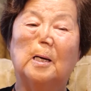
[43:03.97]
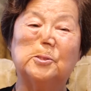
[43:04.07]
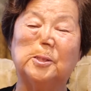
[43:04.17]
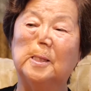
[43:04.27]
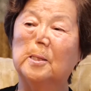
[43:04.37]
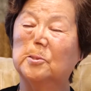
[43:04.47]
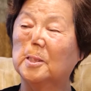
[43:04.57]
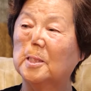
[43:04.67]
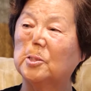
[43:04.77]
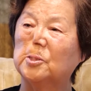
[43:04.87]
지나
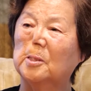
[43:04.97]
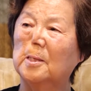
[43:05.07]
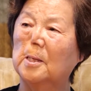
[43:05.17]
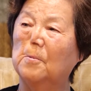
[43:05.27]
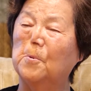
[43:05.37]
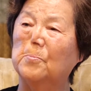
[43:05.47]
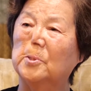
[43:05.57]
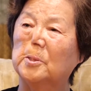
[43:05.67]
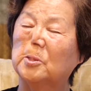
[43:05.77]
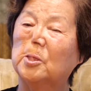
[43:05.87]
이렇게 지나다
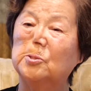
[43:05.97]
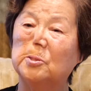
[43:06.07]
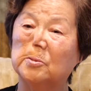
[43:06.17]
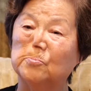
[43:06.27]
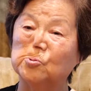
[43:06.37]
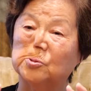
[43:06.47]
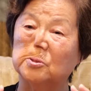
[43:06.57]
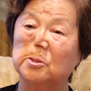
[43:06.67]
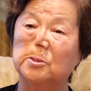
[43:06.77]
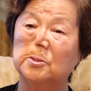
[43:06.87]
보면은 큰 무슨
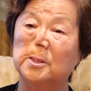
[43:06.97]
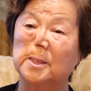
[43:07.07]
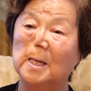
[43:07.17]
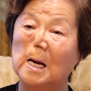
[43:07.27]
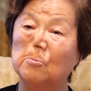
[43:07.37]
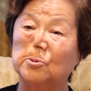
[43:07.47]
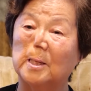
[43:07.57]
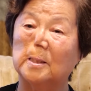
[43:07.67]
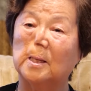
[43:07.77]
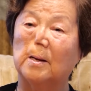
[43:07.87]
큰 일을 하고
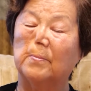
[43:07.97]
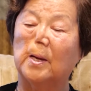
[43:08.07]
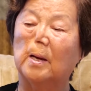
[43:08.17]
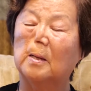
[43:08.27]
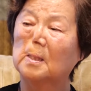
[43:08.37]
난 다음에